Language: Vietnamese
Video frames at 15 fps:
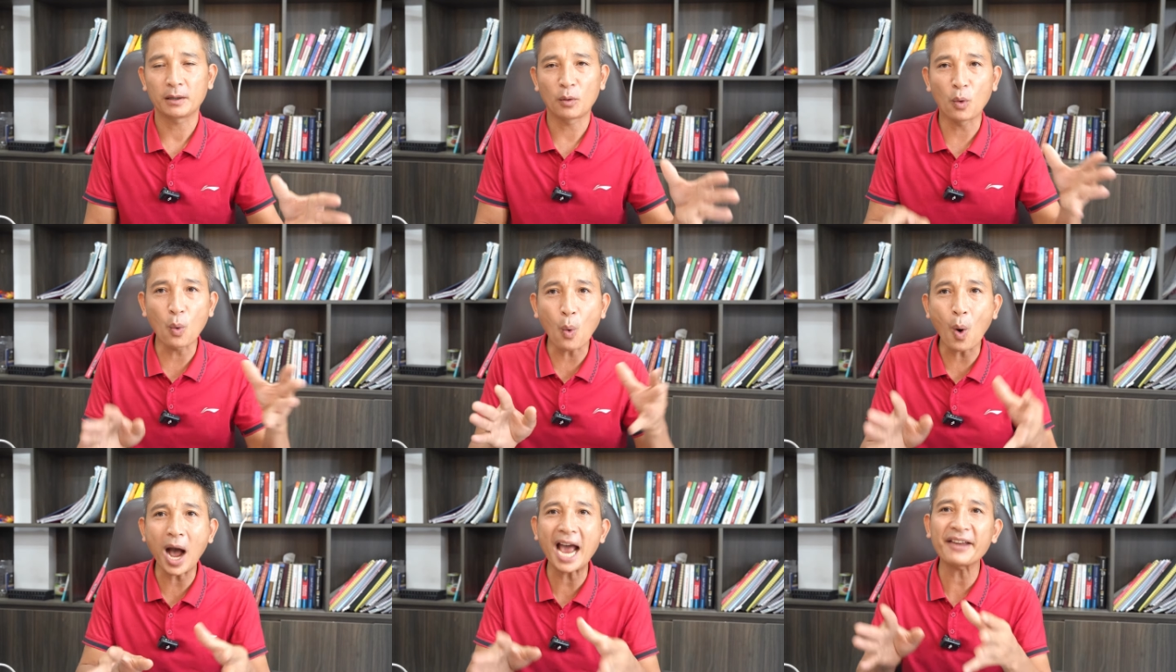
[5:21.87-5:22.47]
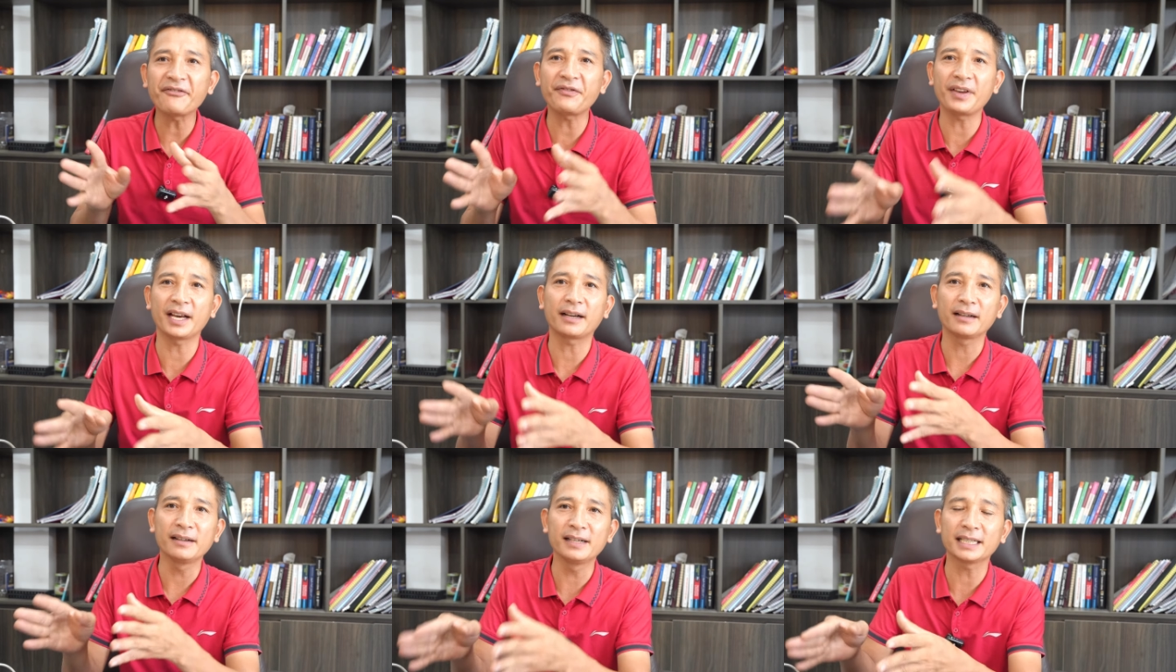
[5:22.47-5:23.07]
ngoài
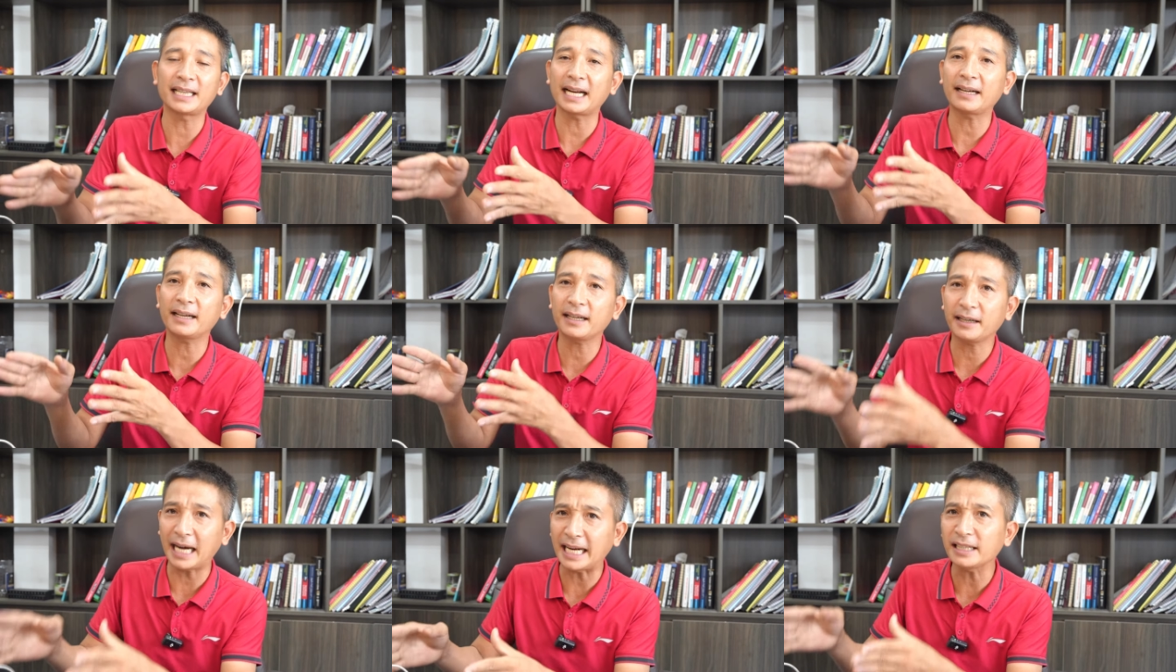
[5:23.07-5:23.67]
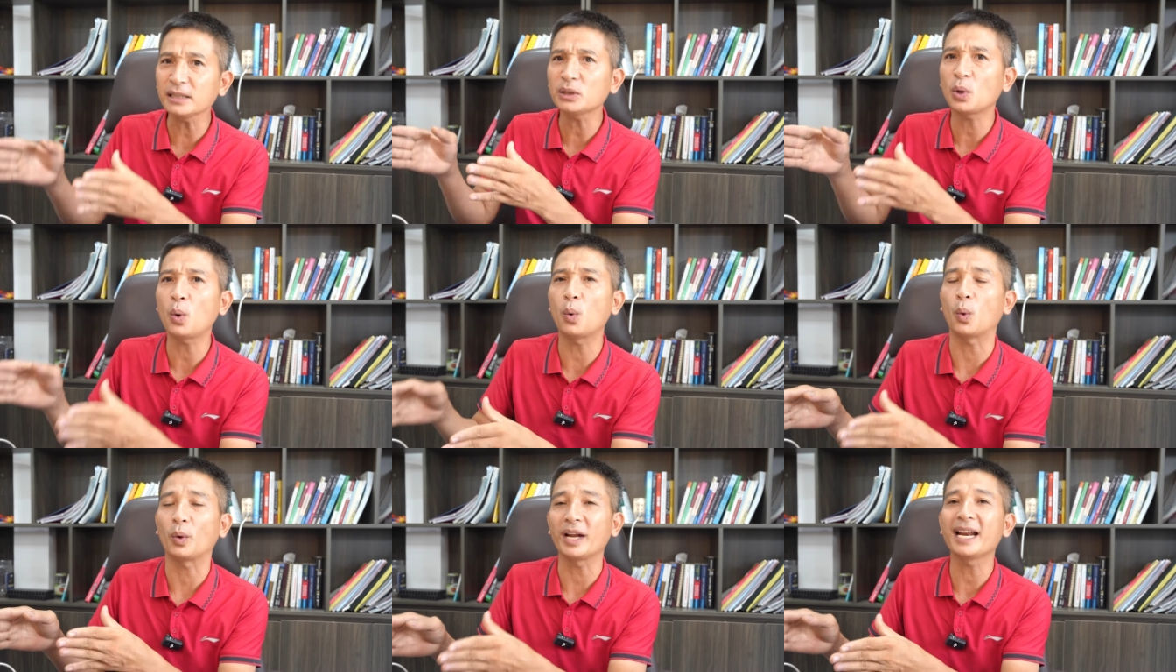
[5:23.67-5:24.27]
việc người ta tranh
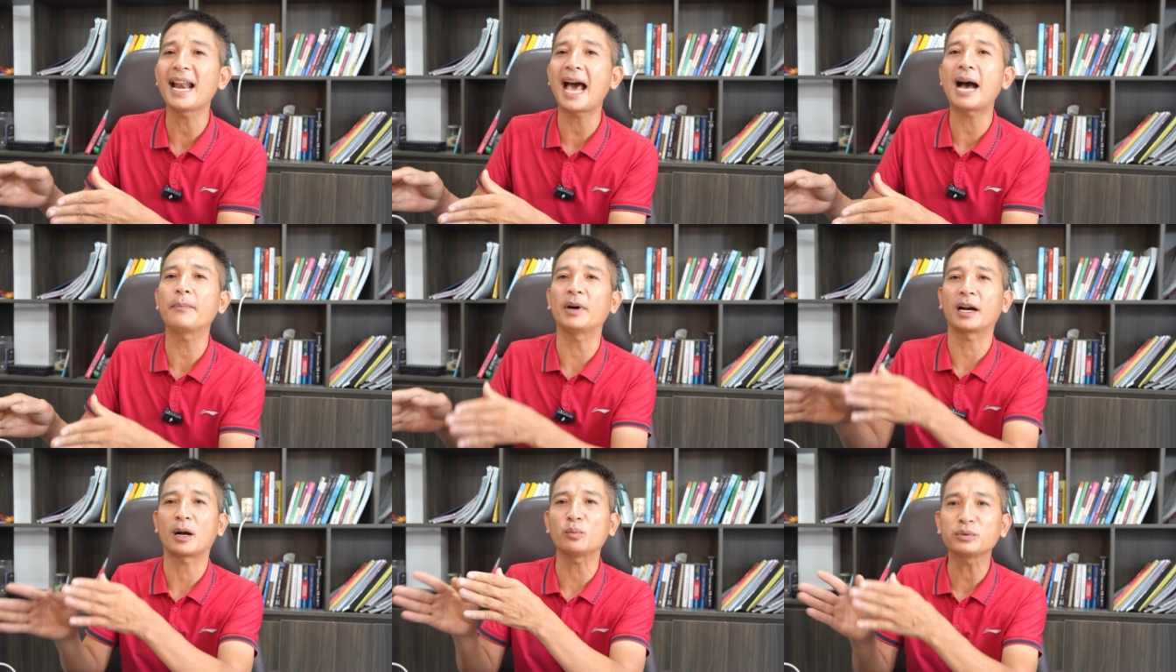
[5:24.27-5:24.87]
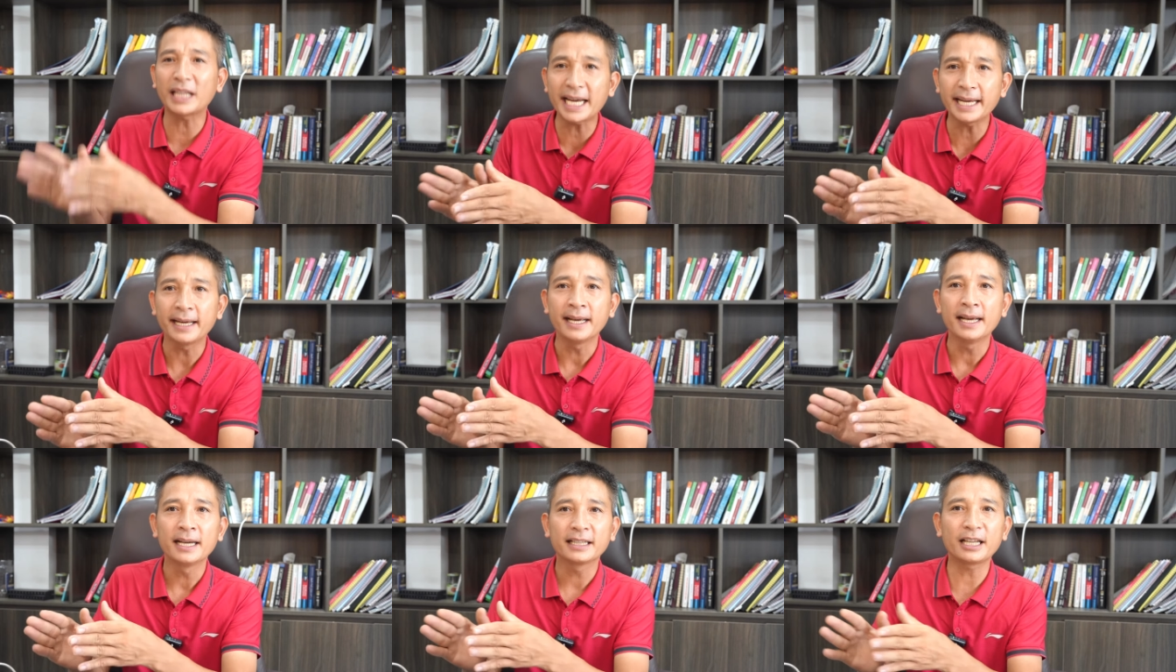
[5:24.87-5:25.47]
thủ đi làm ở công ty
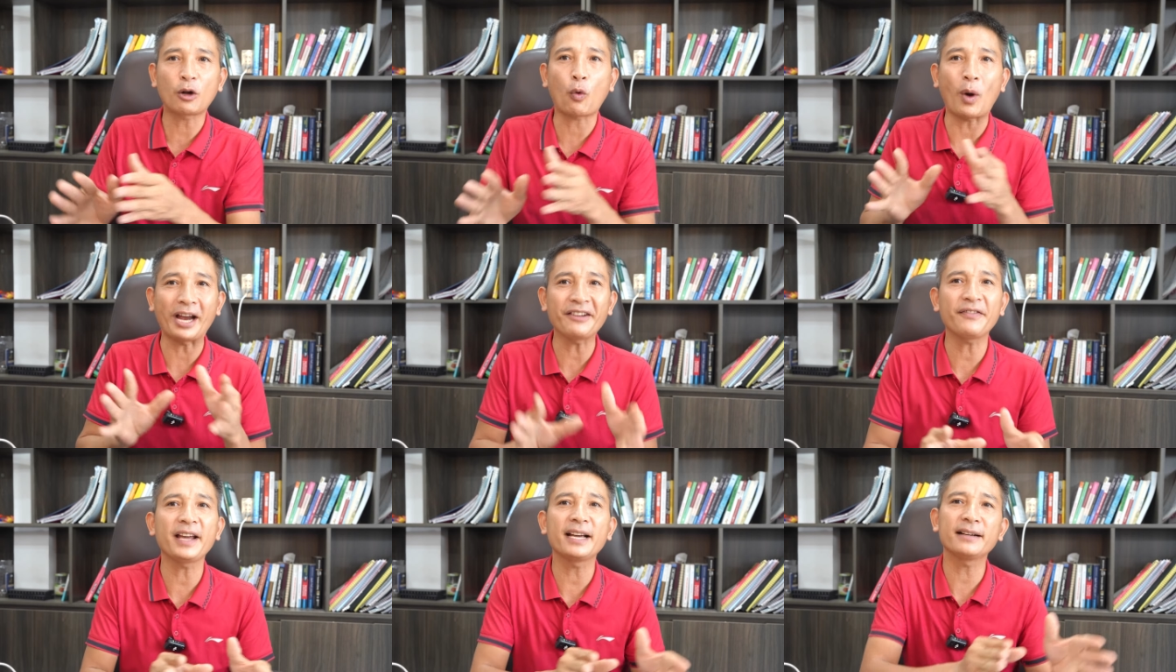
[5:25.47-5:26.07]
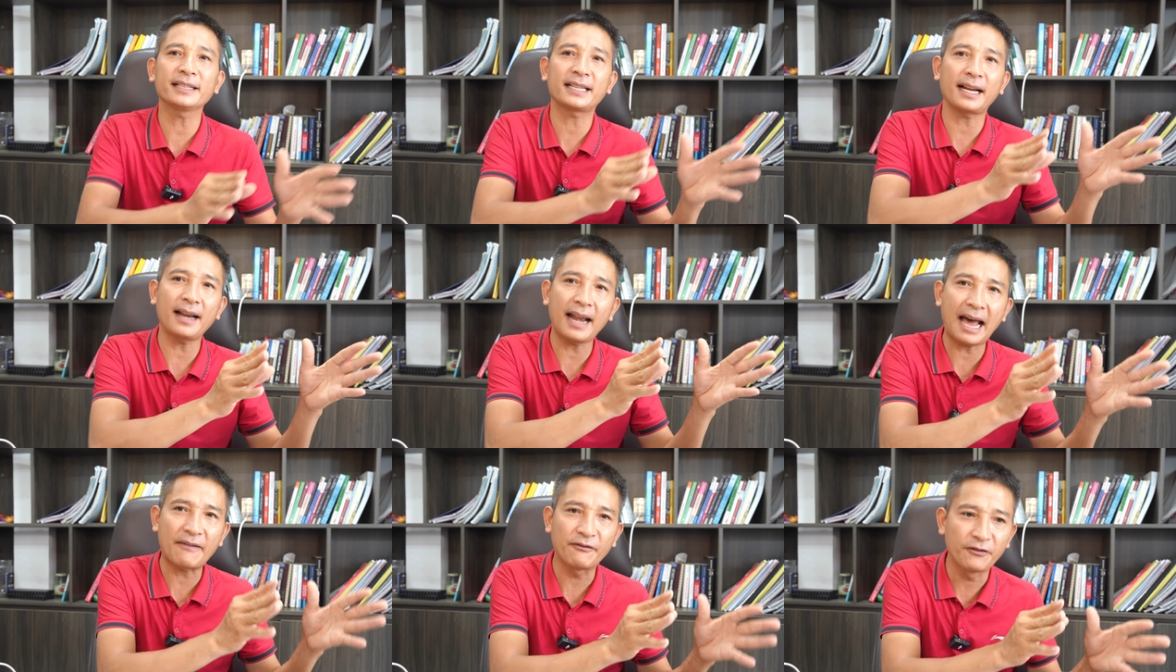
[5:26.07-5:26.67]
thì quay về người ta
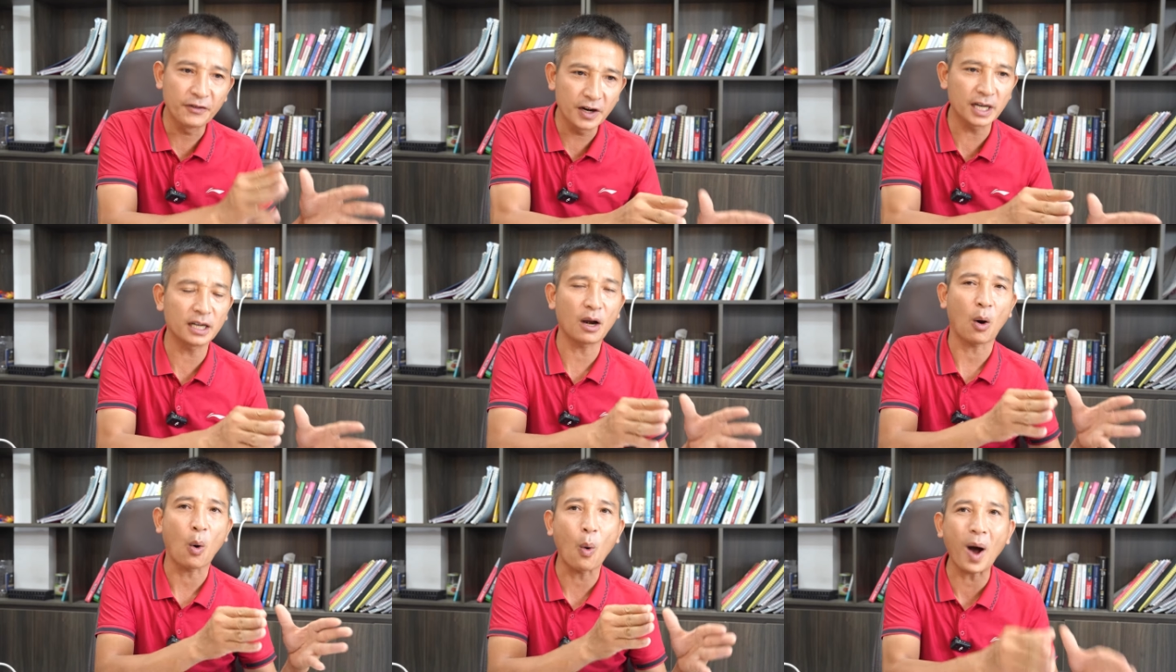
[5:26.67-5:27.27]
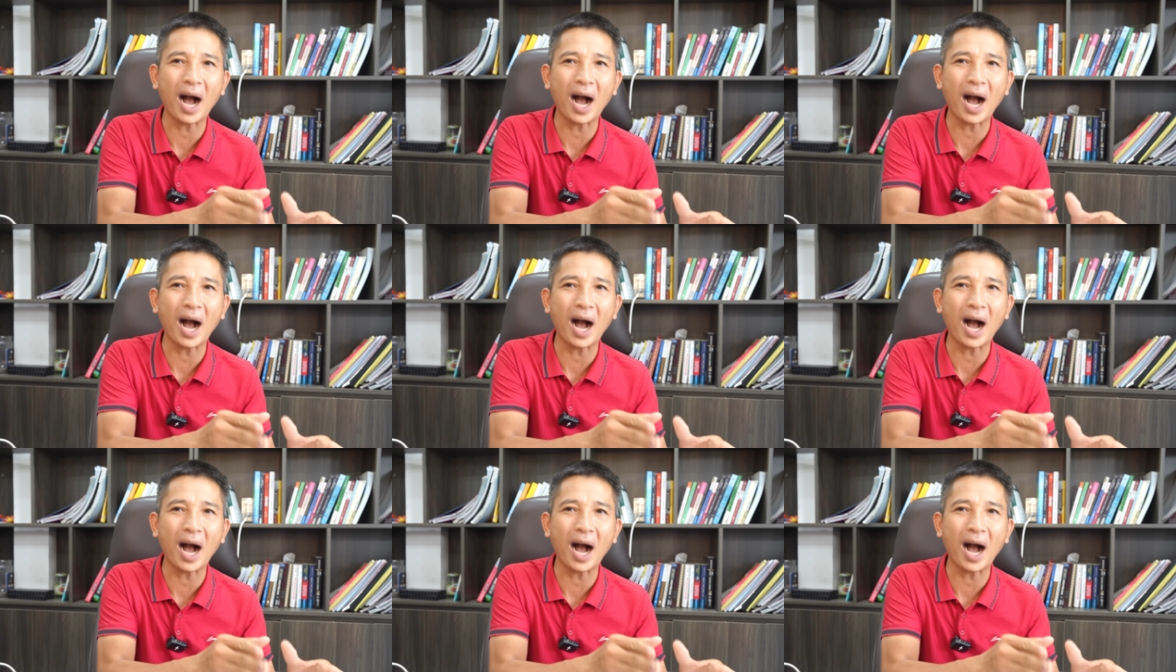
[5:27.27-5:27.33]
làm vườn,